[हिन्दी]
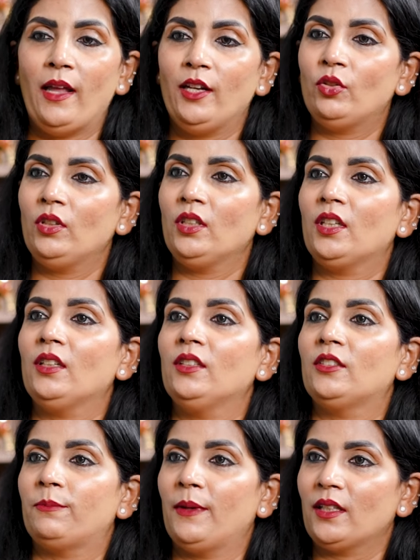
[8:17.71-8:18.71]
पहले तो इनकी
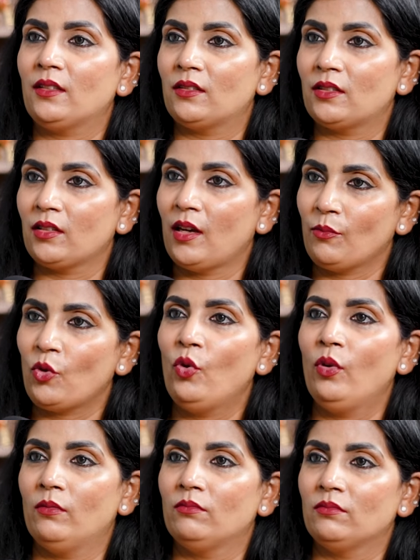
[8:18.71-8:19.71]
रिस्पेक्ट
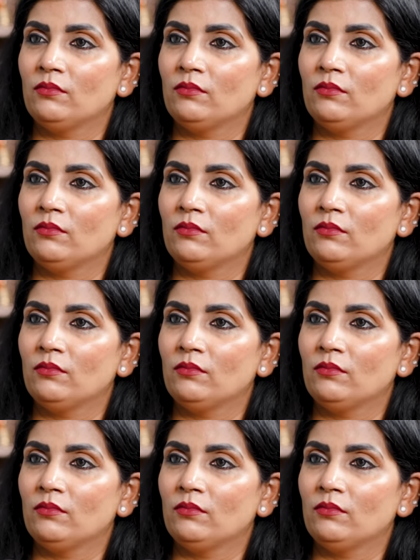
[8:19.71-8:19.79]
हमको